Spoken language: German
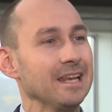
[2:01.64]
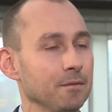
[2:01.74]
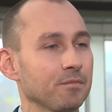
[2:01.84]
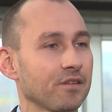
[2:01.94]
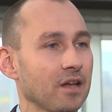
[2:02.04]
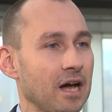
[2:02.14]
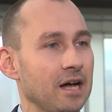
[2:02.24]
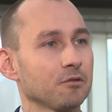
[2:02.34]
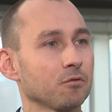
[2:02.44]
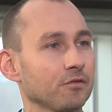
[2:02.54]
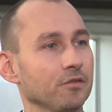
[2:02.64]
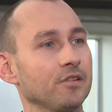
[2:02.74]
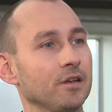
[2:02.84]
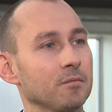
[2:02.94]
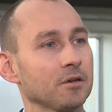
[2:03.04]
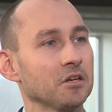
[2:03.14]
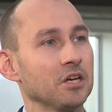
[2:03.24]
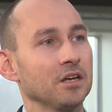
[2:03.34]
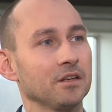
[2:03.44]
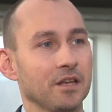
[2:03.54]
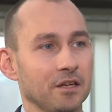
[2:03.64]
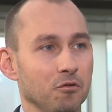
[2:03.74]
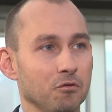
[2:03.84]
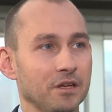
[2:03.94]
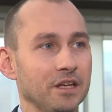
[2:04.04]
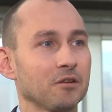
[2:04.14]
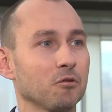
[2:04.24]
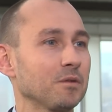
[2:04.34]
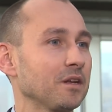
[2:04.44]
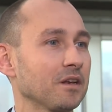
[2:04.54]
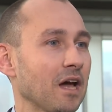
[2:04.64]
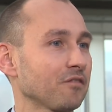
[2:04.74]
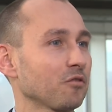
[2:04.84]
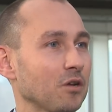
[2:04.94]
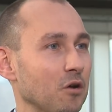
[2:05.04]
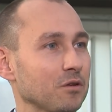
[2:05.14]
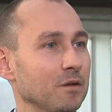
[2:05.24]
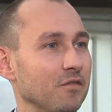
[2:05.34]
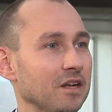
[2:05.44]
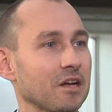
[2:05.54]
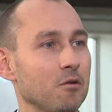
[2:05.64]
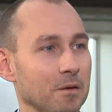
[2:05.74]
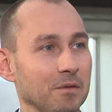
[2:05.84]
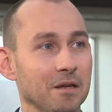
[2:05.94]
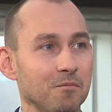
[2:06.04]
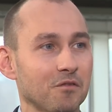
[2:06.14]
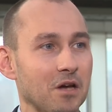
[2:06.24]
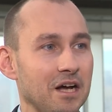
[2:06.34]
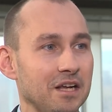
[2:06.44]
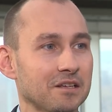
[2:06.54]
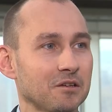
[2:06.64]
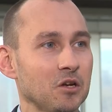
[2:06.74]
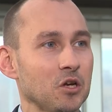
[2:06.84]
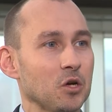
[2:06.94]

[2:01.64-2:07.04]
Lebenserhaltungssysteme Technologien, um den Astronauten im Weltraum am Leben zu erhalten.